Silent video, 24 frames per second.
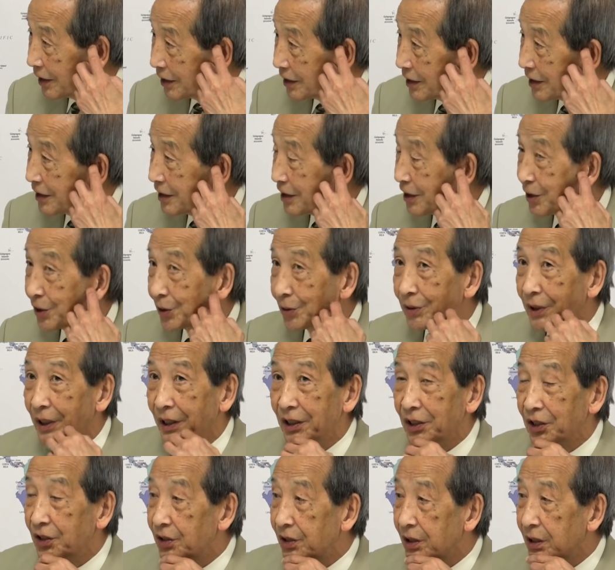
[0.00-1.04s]
うん、それでそういう
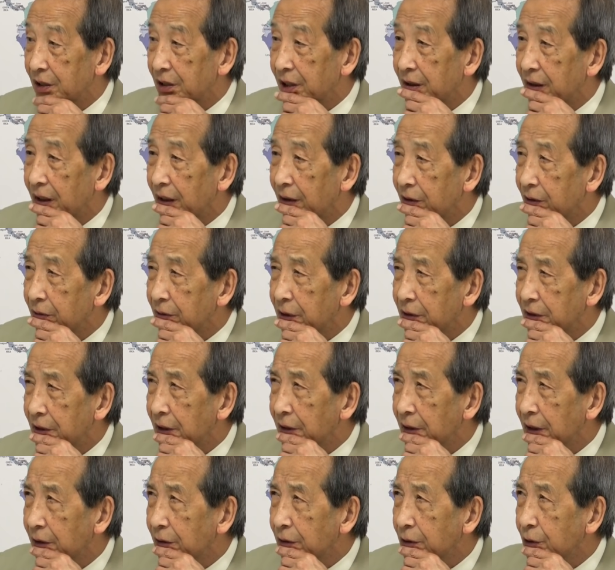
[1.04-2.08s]
話でそれから
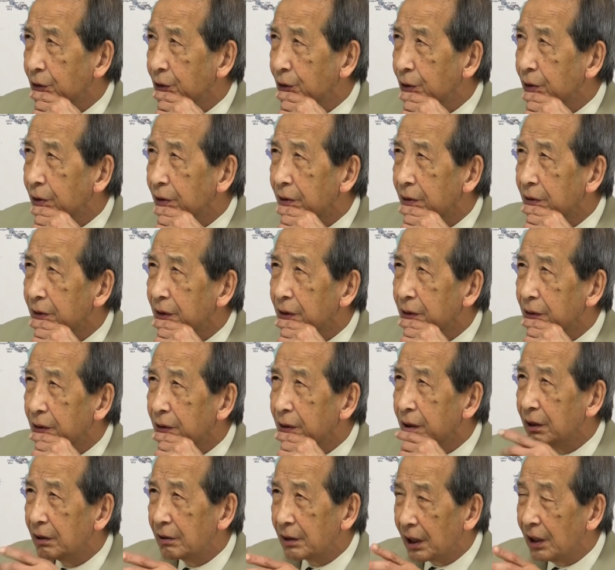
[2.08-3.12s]
尖閣に
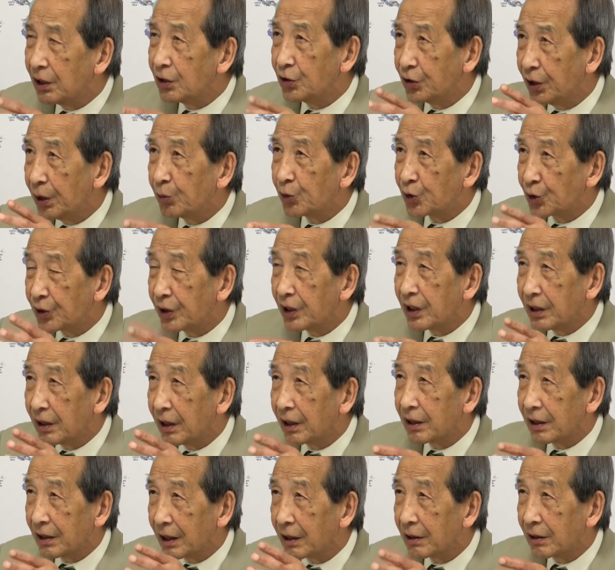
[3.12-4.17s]
に関してはもうすでに
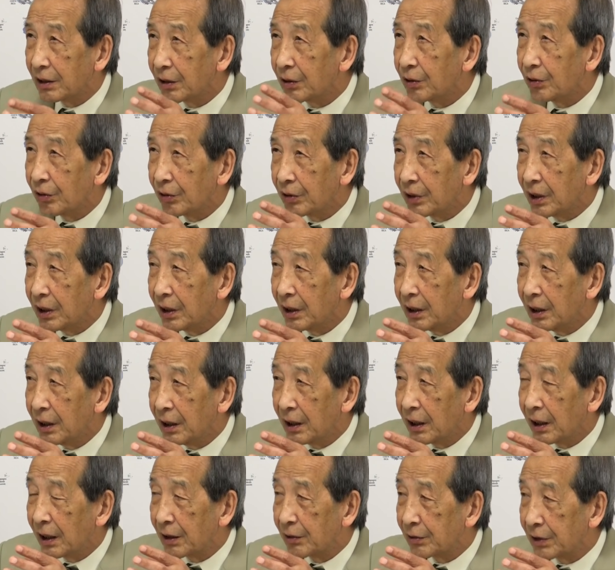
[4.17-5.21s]
やってるように
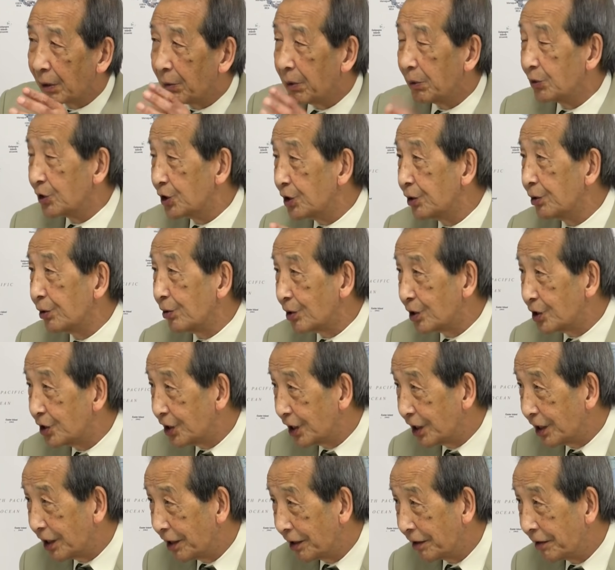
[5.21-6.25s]
あの玉虫色にし
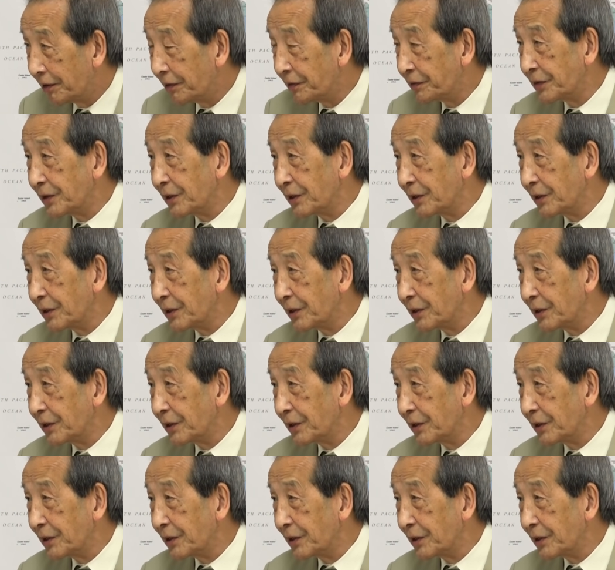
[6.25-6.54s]
て、うん、